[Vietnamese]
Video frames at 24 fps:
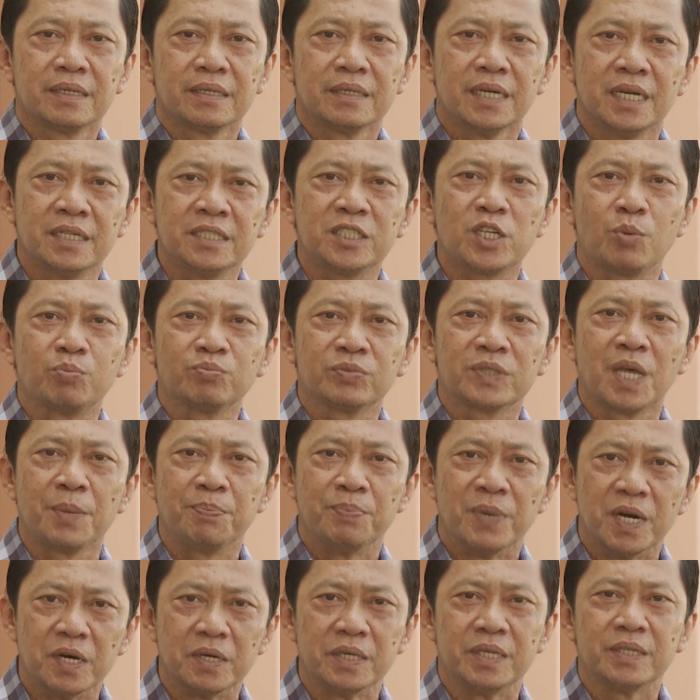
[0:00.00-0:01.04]
đứng trong
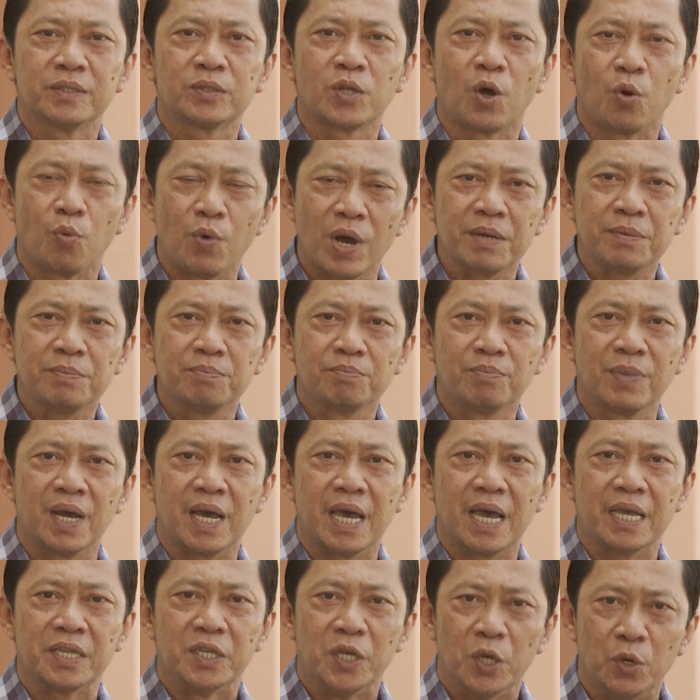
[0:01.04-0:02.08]
top 10 toàn quốc
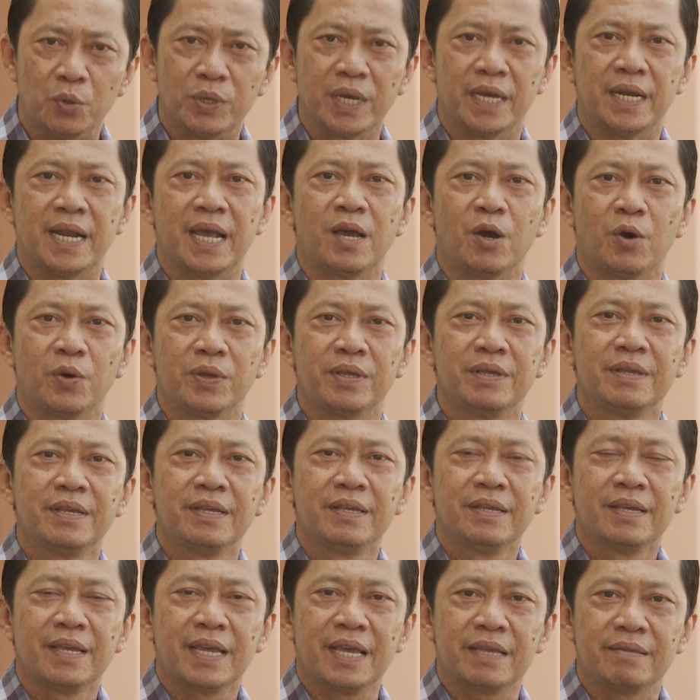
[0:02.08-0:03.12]
mà nhiều kỳ đại hội
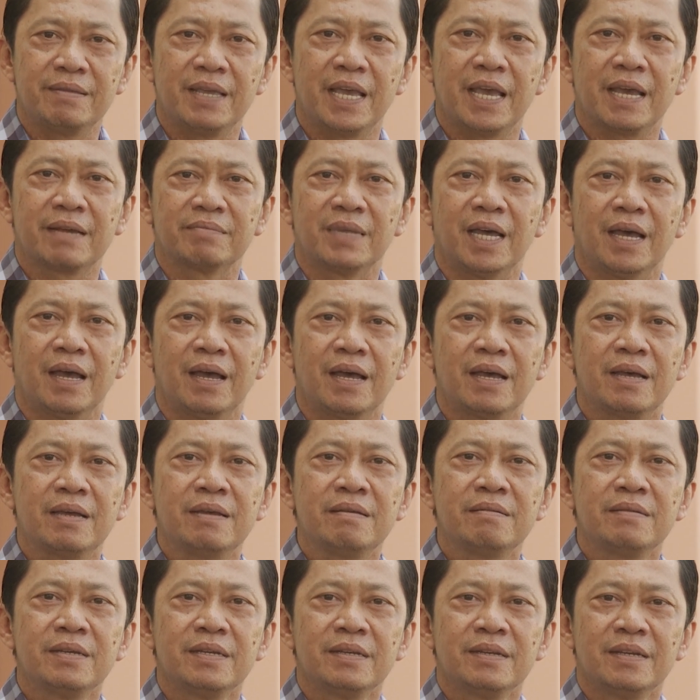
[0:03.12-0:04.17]
An Giang
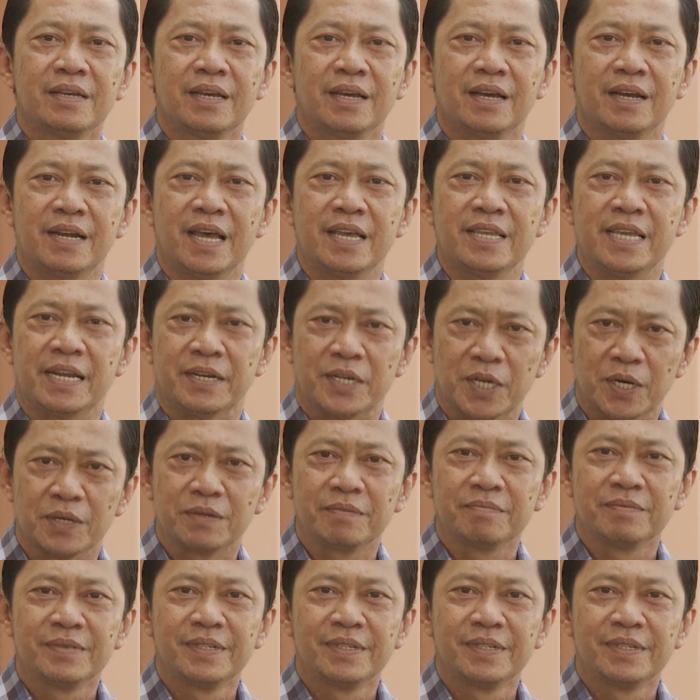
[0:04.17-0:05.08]
đã giành được.